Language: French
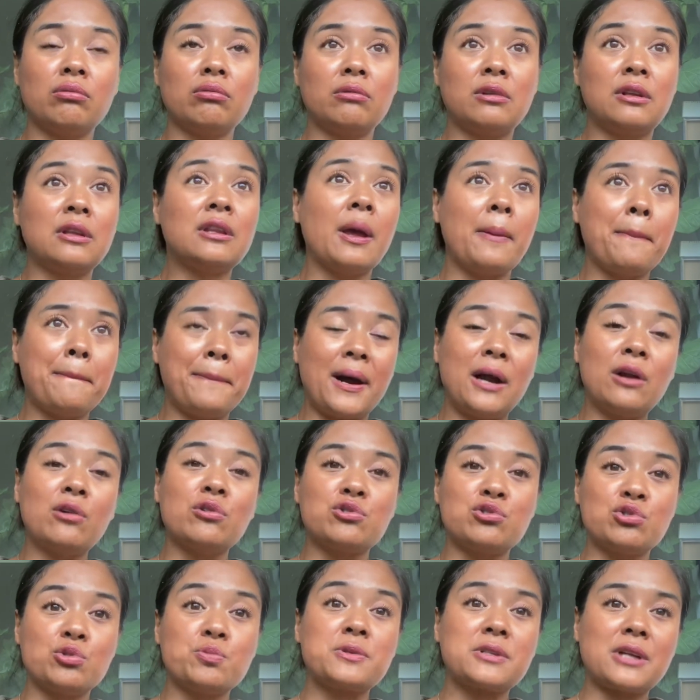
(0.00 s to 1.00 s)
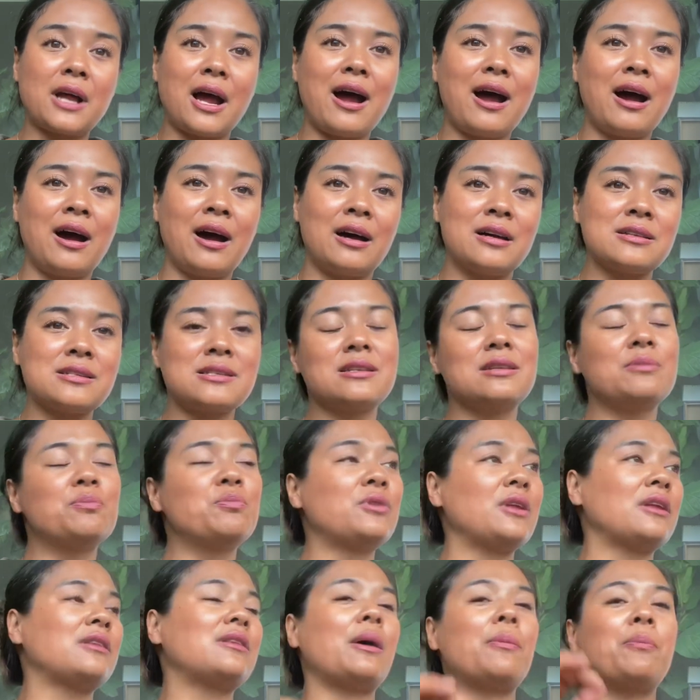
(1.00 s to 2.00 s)
n'aime pas le substrat harassé,
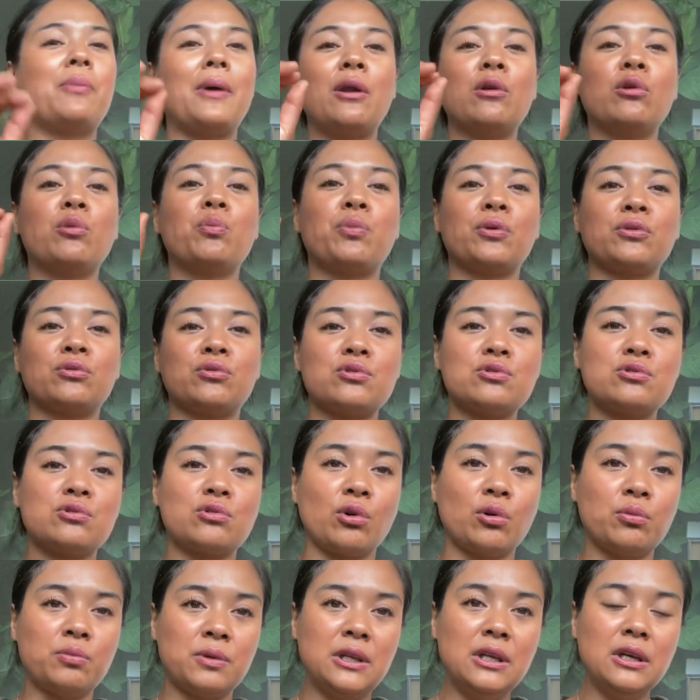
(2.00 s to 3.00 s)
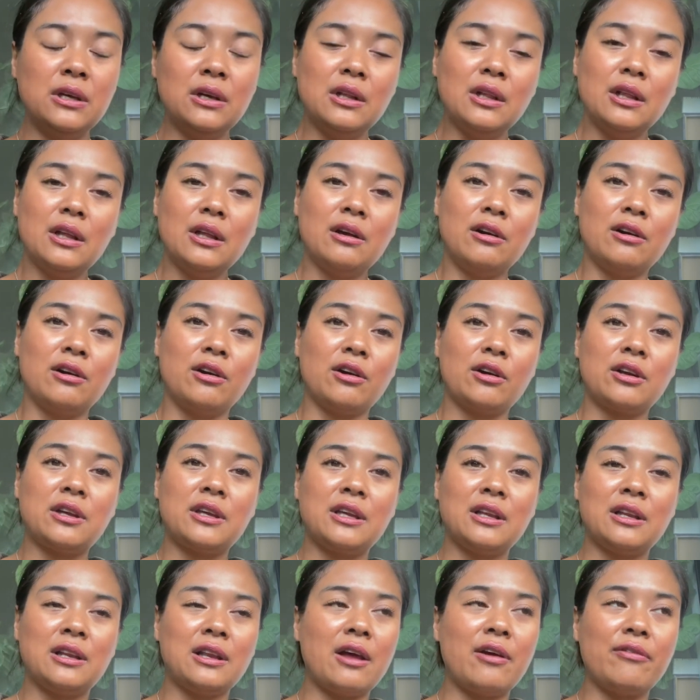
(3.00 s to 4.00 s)
peut-être à part le poteau Stroby, euh,
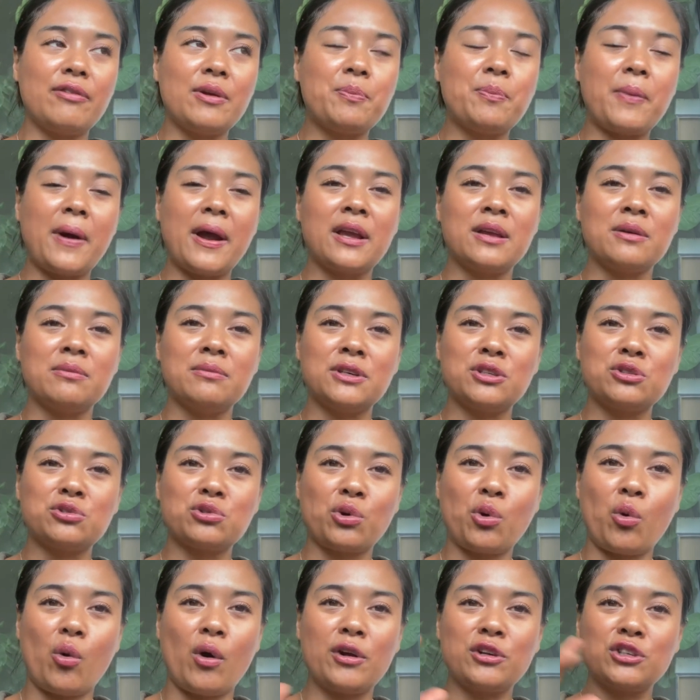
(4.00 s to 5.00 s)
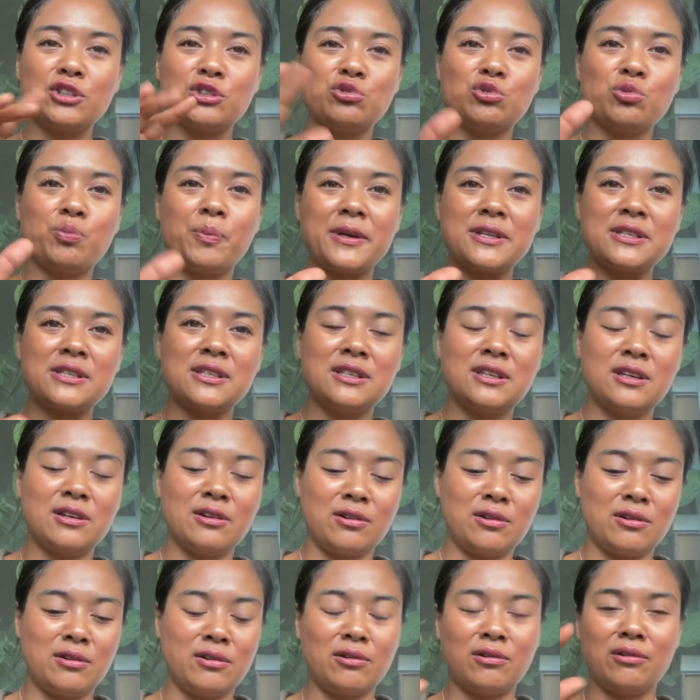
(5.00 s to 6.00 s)
qui n'avait pas aimé. Je crois que j'ai dû passer
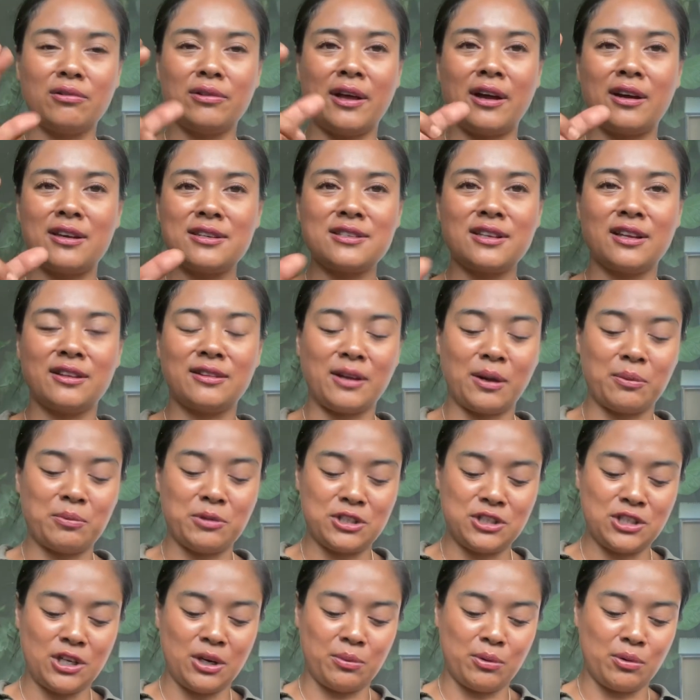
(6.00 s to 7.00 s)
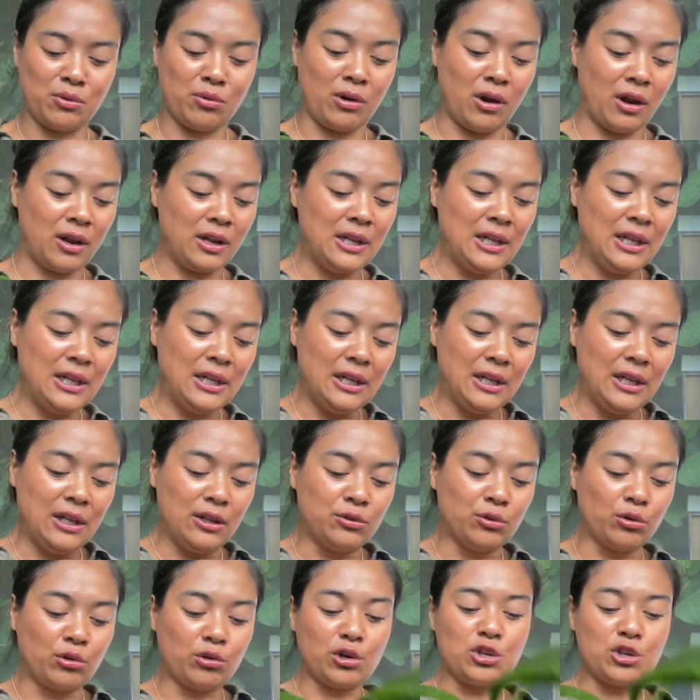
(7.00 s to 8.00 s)
en harassé intermédiaire, mais voilà. Donc le